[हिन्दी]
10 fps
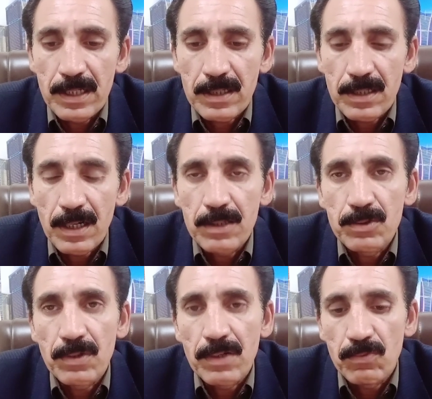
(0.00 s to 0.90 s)
एक कनाल
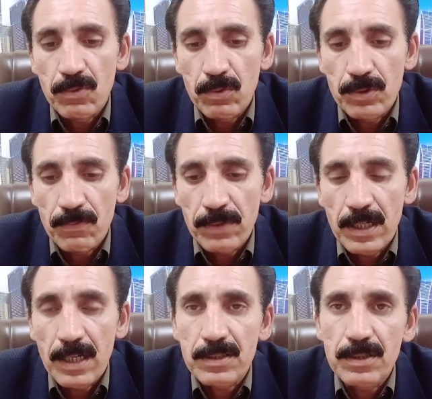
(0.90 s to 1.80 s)
जो है वो नबे
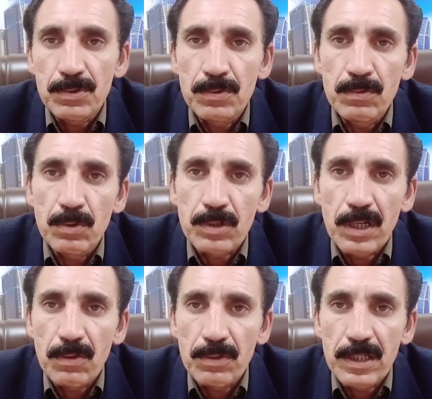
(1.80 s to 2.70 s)
लाख से शुरू होता
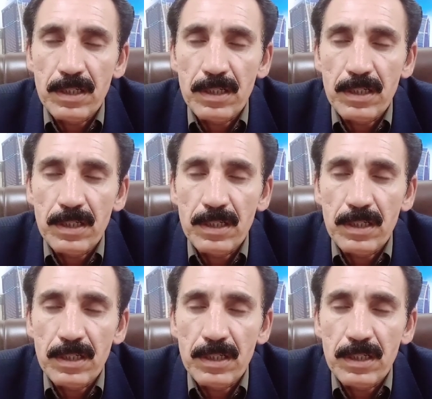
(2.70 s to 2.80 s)
है और